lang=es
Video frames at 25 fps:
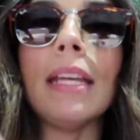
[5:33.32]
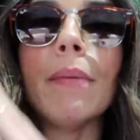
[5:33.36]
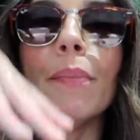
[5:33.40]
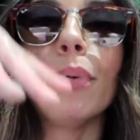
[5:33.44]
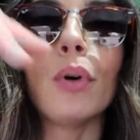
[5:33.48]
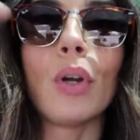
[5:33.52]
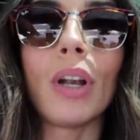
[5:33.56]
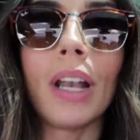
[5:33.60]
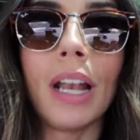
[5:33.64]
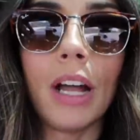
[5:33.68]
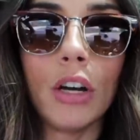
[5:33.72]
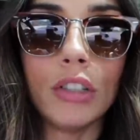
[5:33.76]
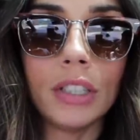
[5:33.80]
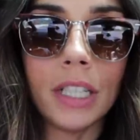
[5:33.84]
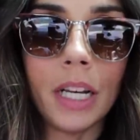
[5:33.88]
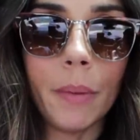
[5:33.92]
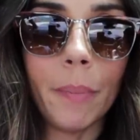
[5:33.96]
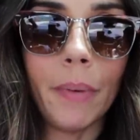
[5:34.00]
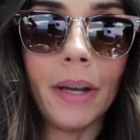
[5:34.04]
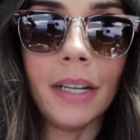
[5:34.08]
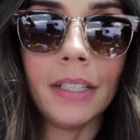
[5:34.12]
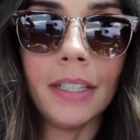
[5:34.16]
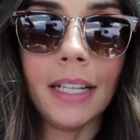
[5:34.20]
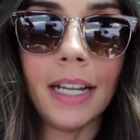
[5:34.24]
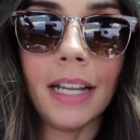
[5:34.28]
y por la otra
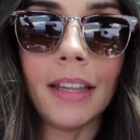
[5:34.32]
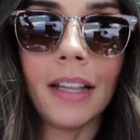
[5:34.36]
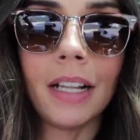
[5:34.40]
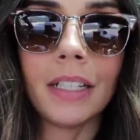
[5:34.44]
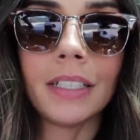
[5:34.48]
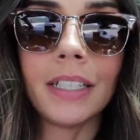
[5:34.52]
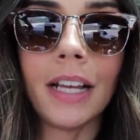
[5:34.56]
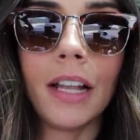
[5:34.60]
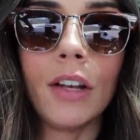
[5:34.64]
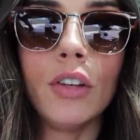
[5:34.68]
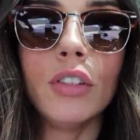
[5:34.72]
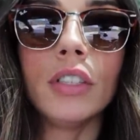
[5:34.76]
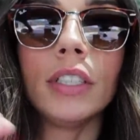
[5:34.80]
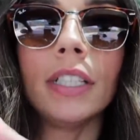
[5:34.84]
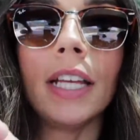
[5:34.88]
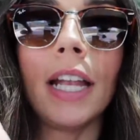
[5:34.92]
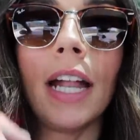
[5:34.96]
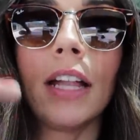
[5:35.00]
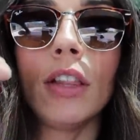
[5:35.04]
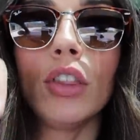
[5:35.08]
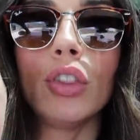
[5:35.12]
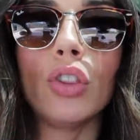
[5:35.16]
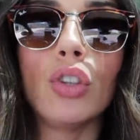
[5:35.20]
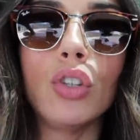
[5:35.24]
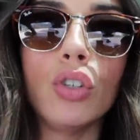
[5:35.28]
parte que da salón
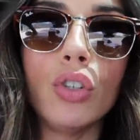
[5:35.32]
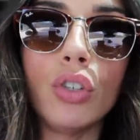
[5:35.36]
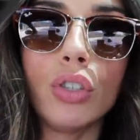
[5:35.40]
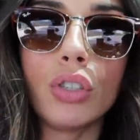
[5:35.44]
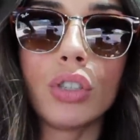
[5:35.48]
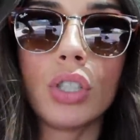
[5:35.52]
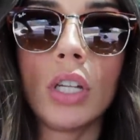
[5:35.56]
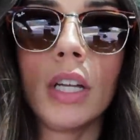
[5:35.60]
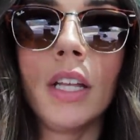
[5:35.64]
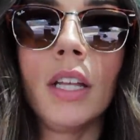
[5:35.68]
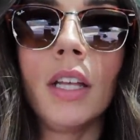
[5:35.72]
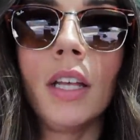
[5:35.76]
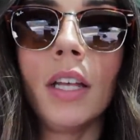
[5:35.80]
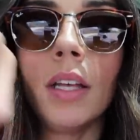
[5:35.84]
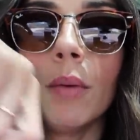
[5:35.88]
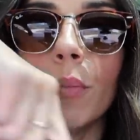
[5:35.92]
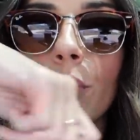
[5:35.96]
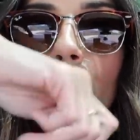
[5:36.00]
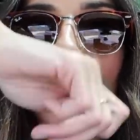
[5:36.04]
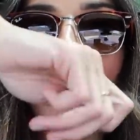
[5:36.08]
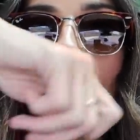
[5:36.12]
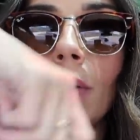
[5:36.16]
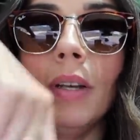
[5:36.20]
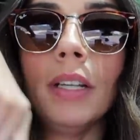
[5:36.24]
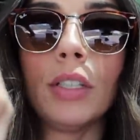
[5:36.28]
serán dos
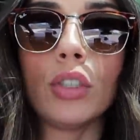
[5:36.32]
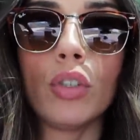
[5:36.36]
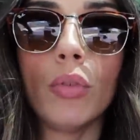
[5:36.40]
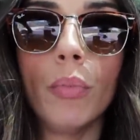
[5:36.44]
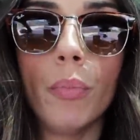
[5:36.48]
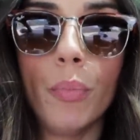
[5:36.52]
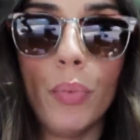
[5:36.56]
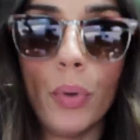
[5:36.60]
muebles con